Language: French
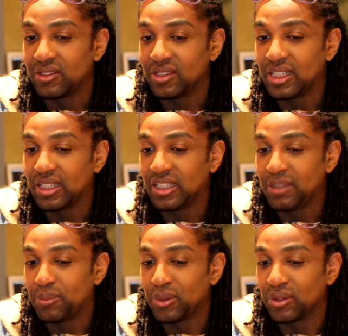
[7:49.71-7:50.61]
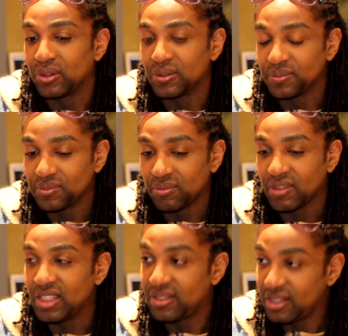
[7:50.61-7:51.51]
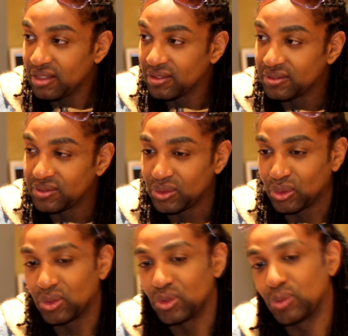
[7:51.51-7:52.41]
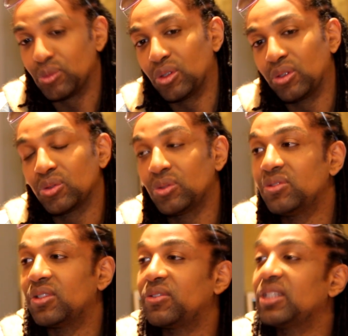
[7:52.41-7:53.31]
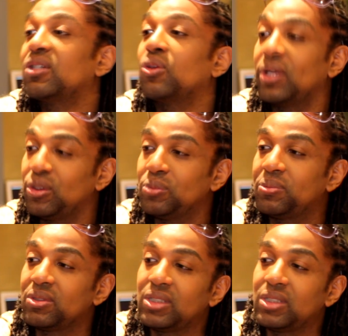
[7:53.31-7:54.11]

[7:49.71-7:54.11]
les clips ici. Mhm. Donc euh, je me retrouve en fait en Guadeloupe.